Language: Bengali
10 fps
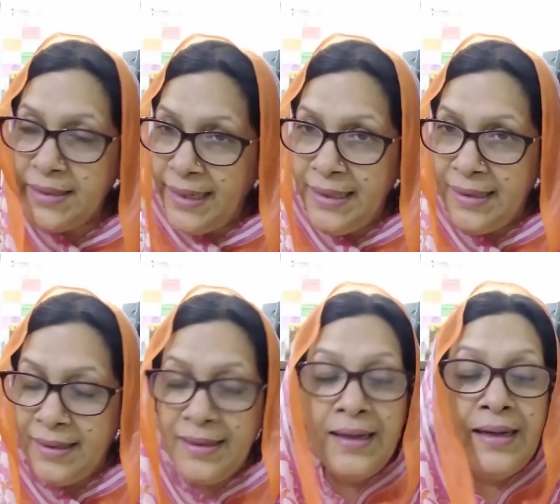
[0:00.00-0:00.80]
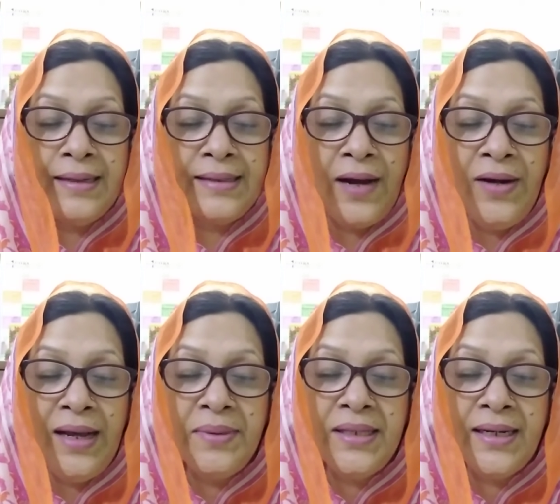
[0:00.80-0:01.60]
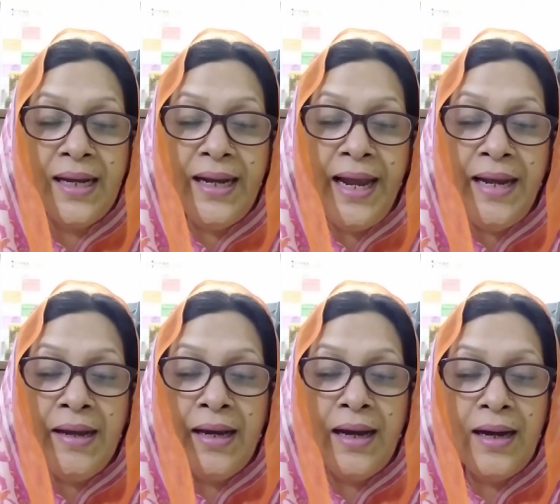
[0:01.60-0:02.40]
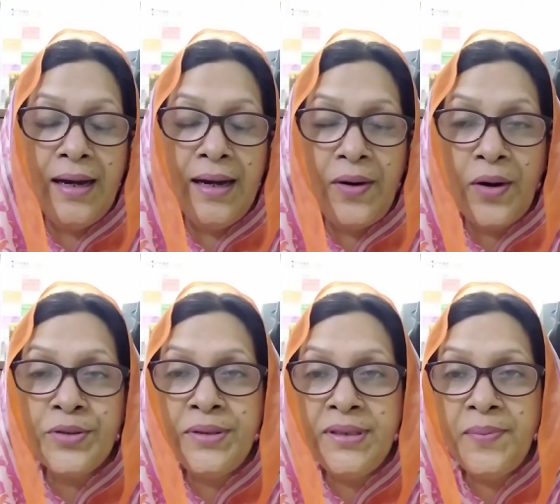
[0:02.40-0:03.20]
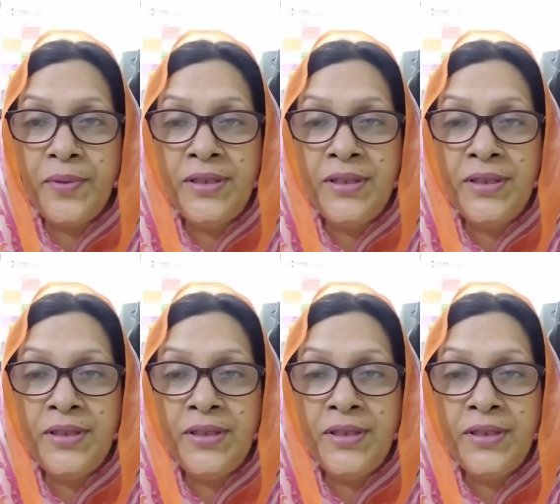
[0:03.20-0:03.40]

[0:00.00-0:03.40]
তাই না তাহলে আমাদেরকে এই অর্থনীতির